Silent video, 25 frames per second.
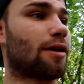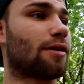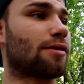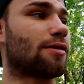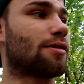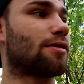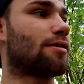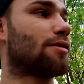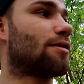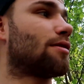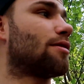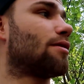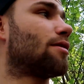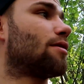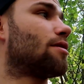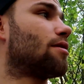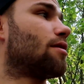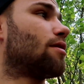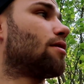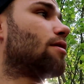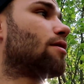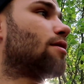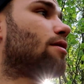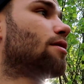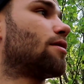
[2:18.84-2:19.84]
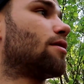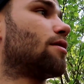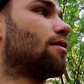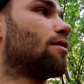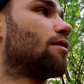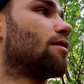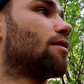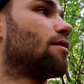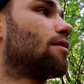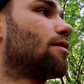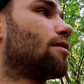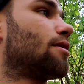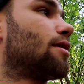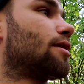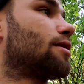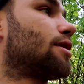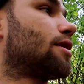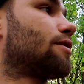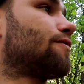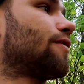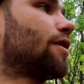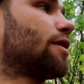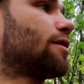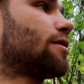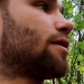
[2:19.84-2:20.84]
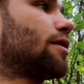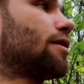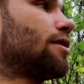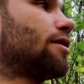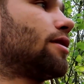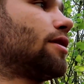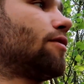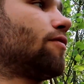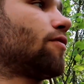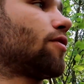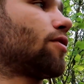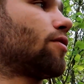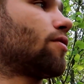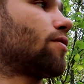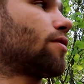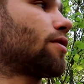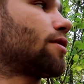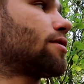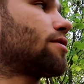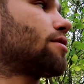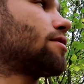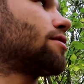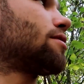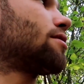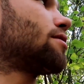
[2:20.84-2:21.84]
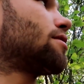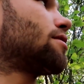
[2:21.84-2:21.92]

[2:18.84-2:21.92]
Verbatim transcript: Angst, dass das Wasser nicht tief genug ist.